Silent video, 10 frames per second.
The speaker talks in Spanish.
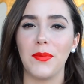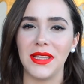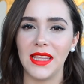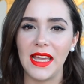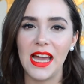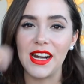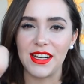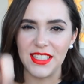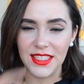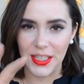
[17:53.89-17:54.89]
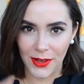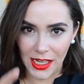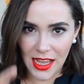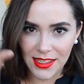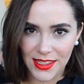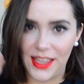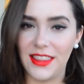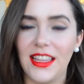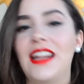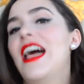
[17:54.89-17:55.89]
la pantalla. Recíbanla,
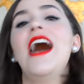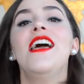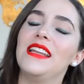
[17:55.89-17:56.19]
siéntanla.